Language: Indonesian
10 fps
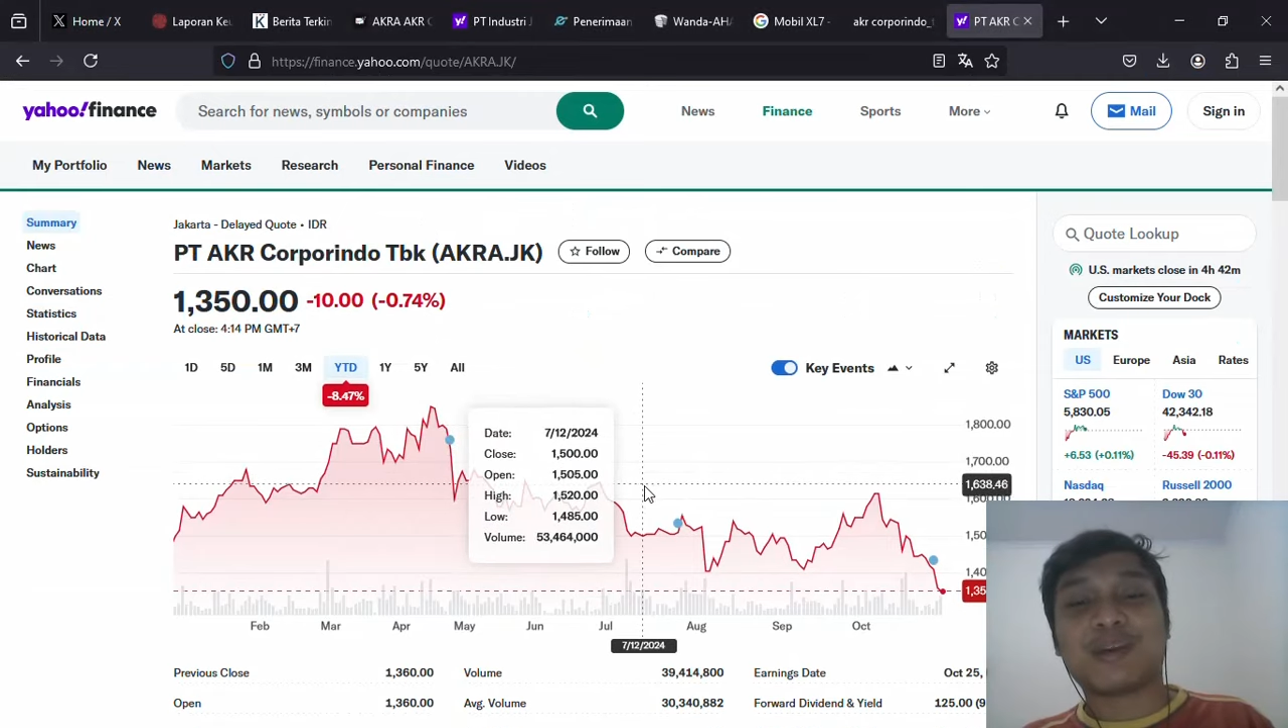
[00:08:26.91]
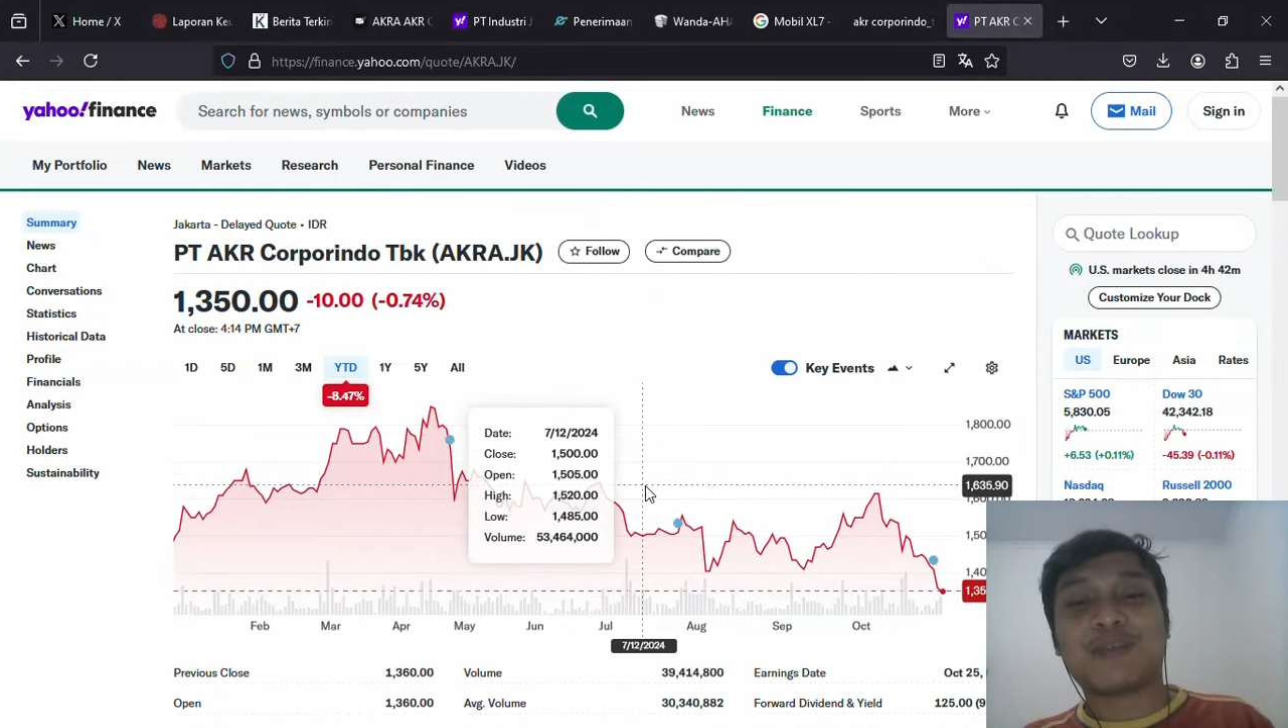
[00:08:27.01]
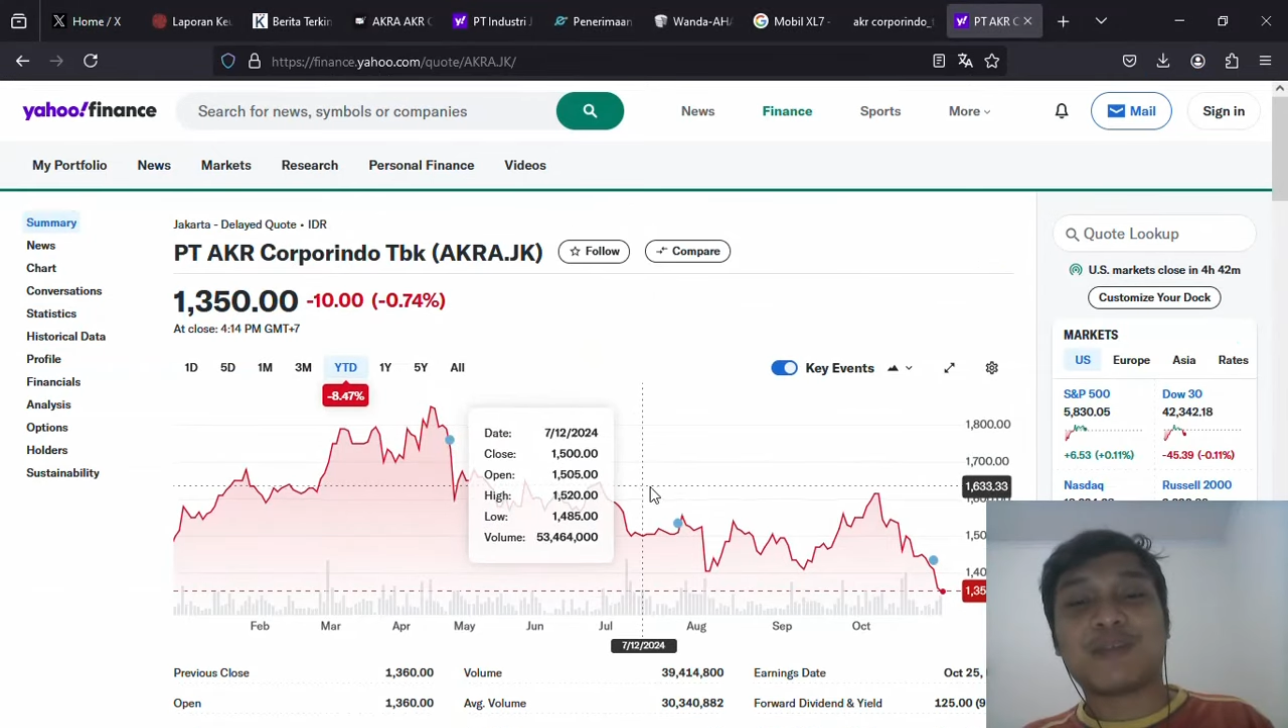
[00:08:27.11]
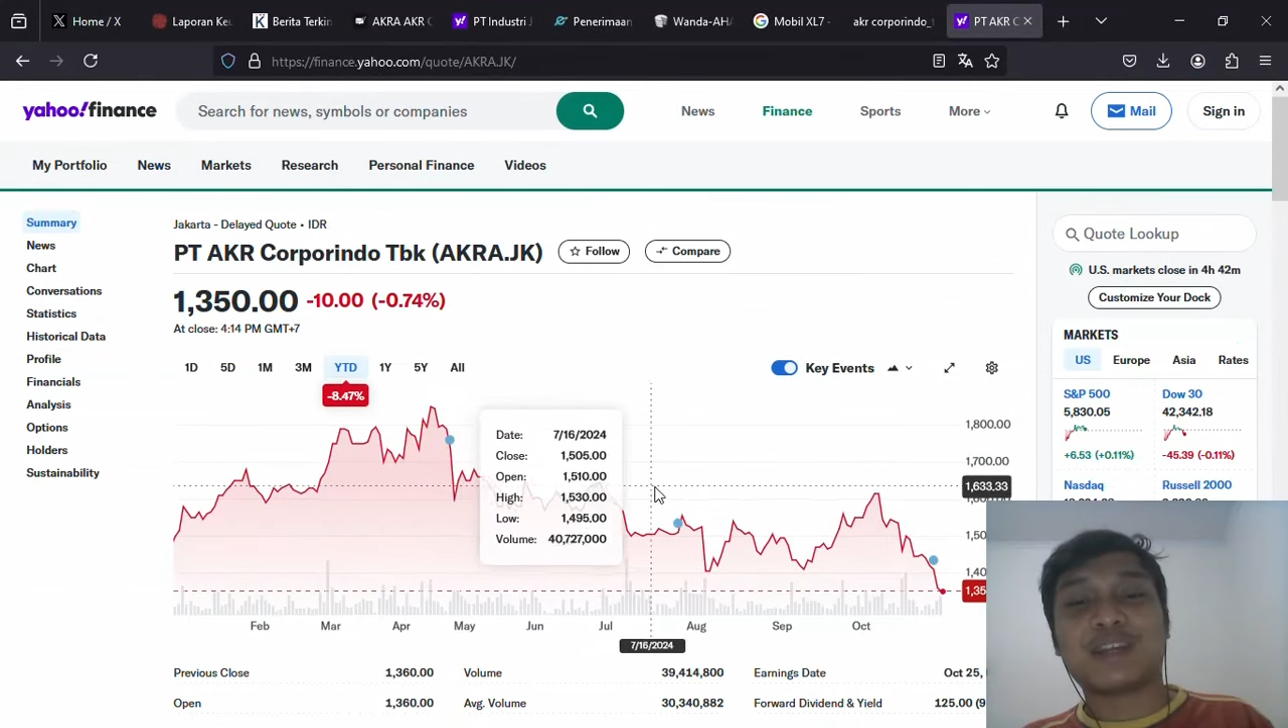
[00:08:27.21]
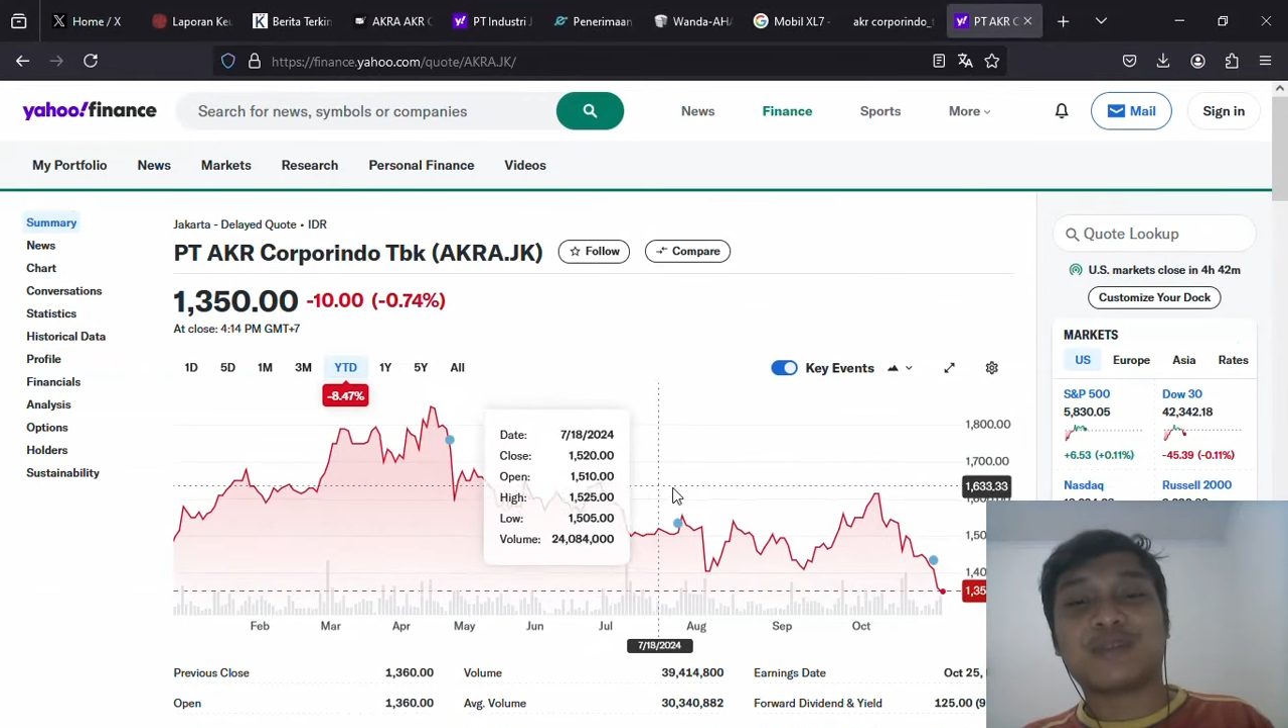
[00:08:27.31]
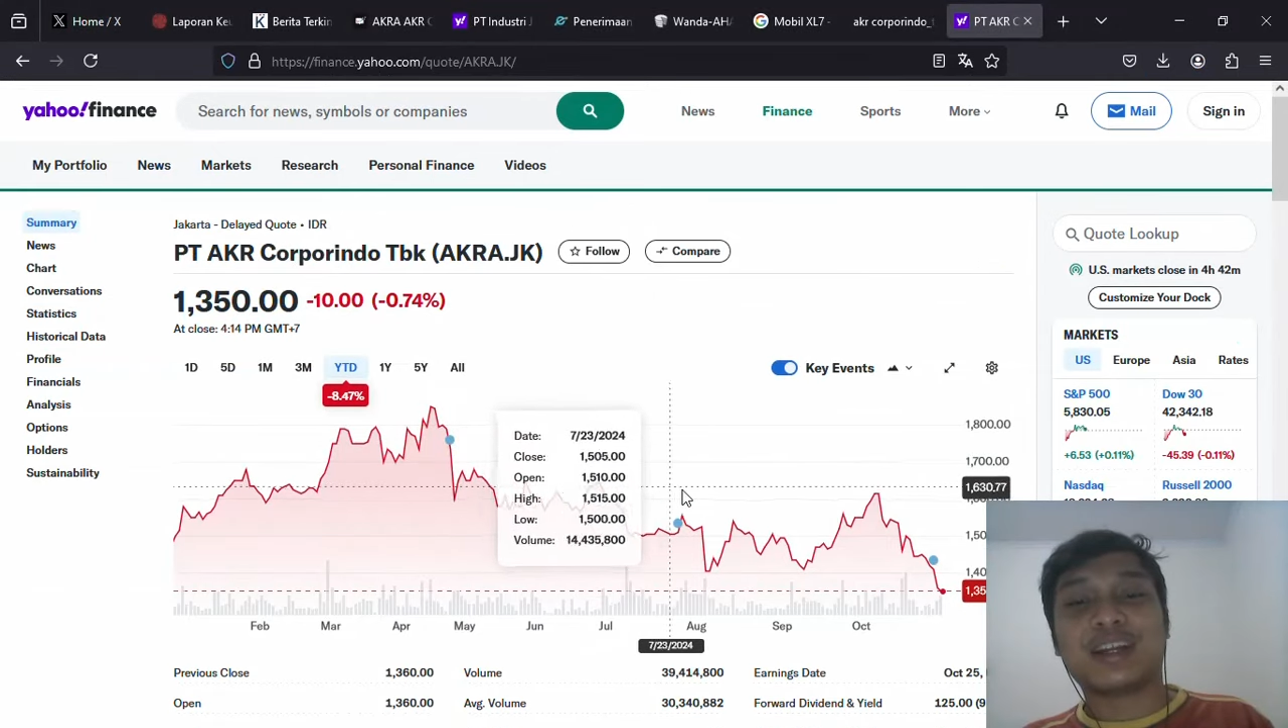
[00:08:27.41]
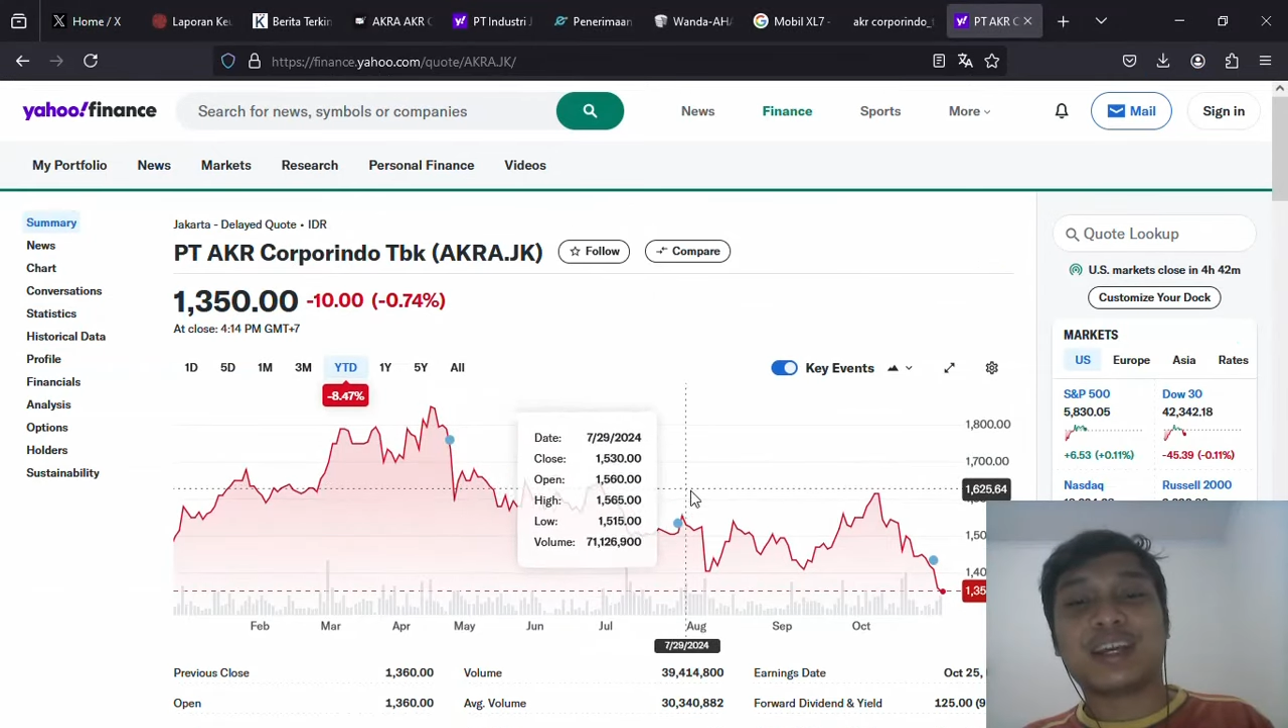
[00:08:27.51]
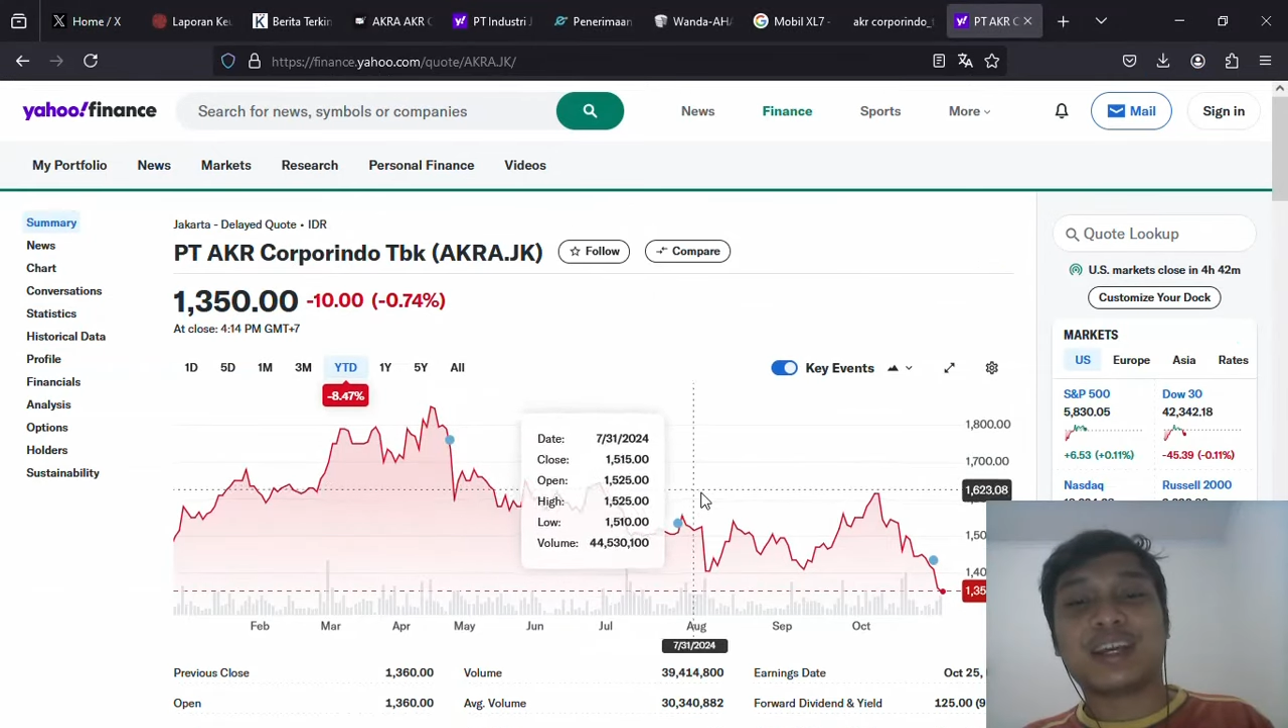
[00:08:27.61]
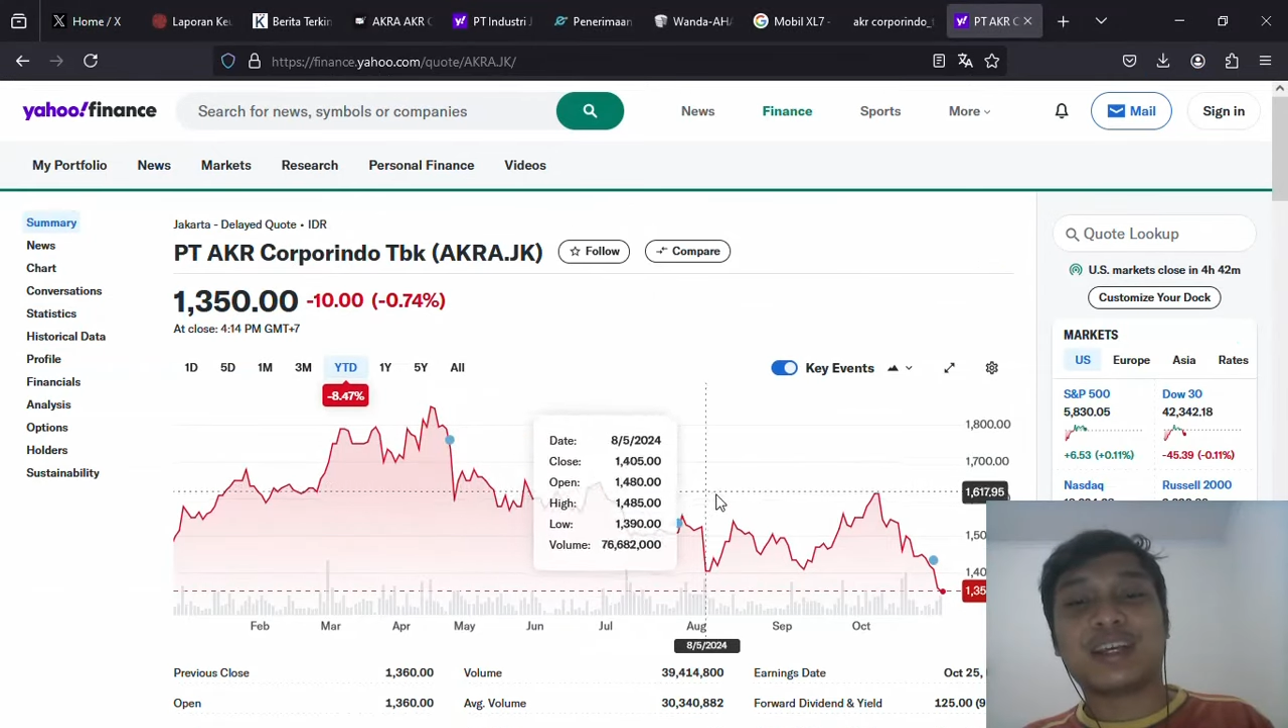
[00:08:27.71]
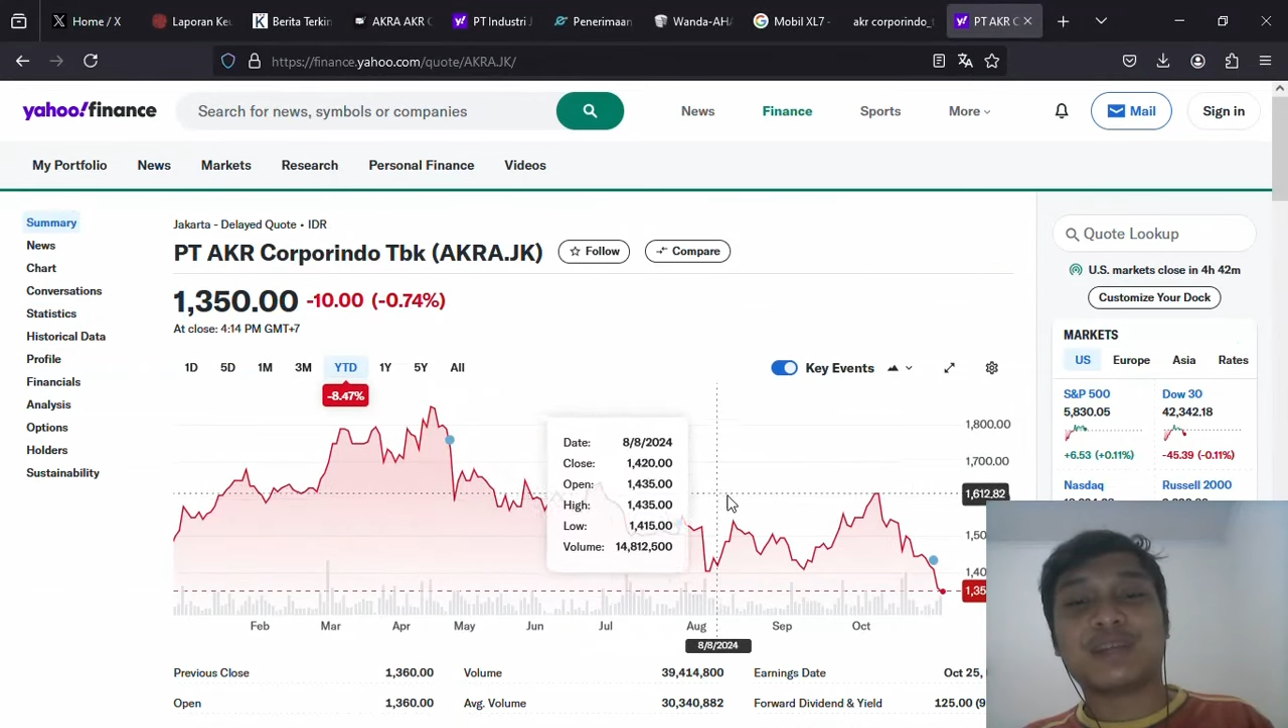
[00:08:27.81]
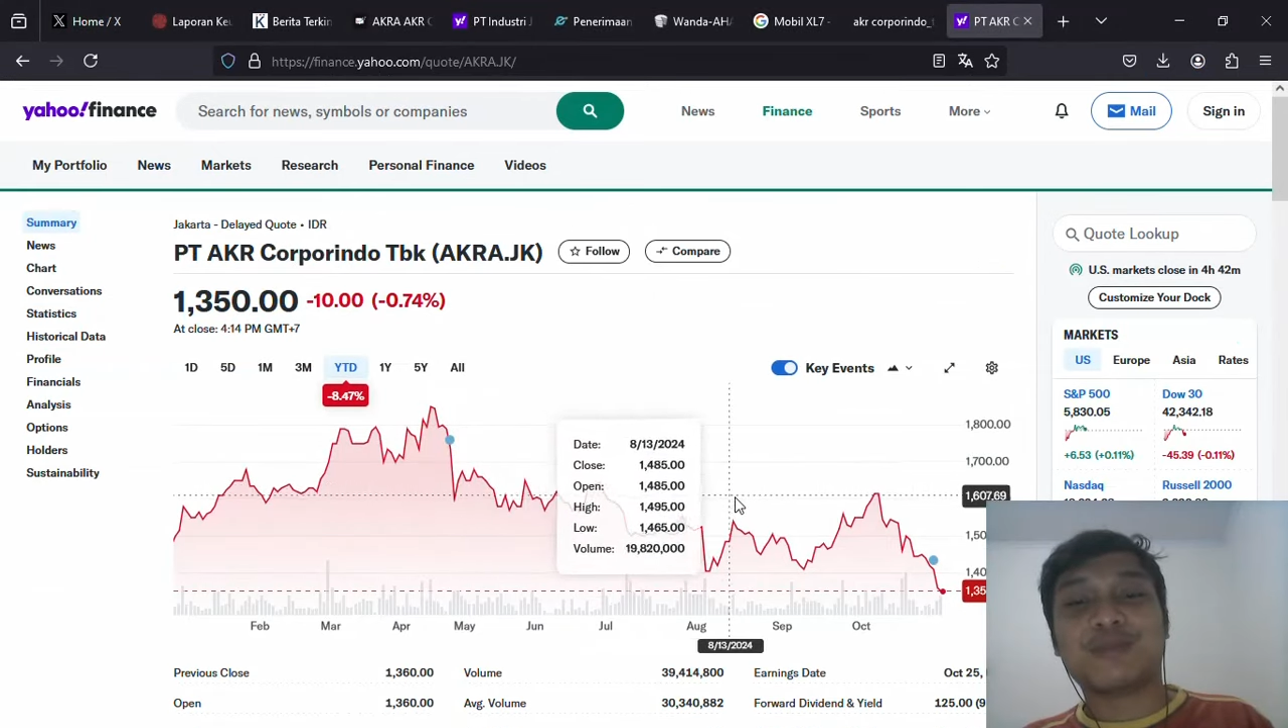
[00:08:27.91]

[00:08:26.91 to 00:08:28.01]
mulai bulan Juli nih.